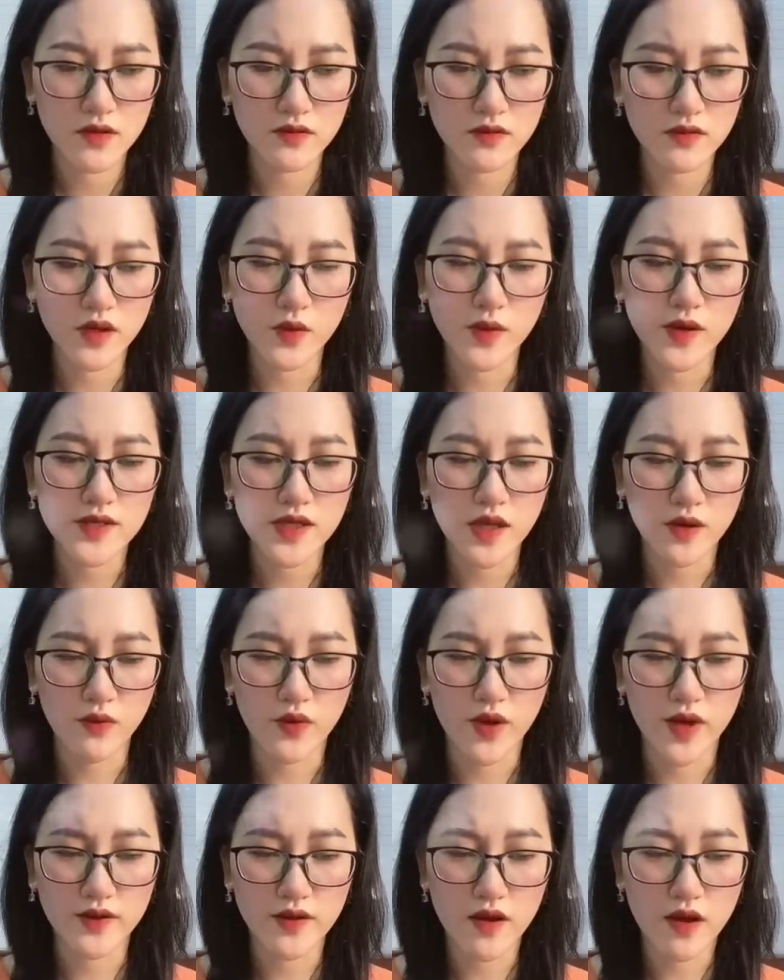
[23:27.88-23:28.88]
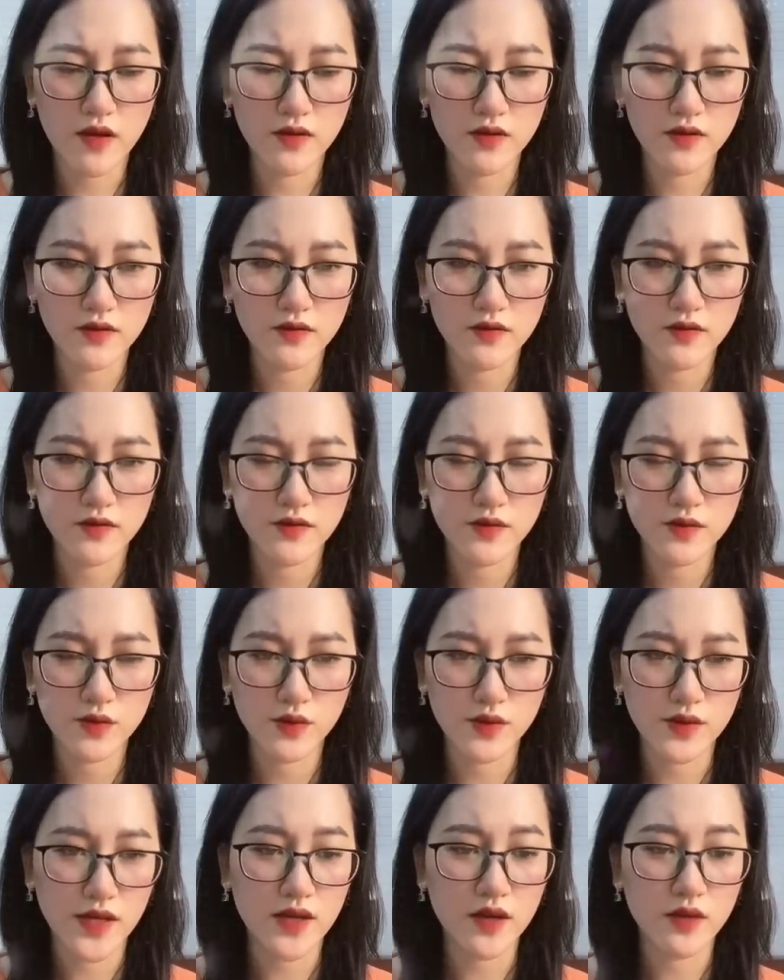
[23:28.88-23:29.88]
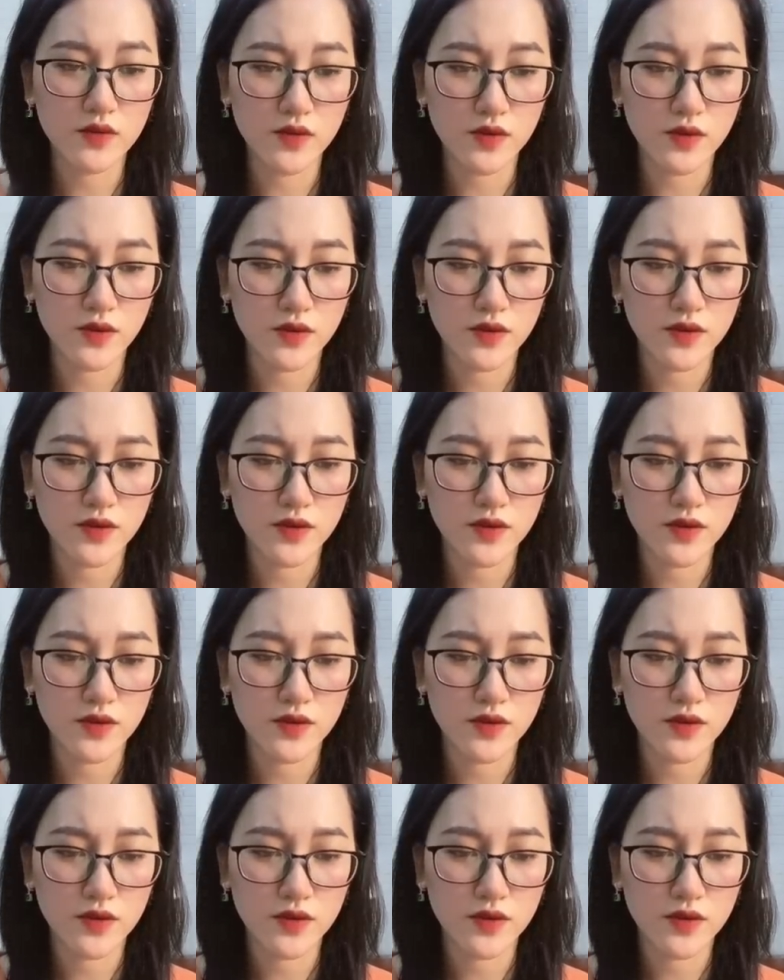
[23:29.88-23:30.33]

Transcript: Người quan trọng của anh đó Cô ta đâu rồi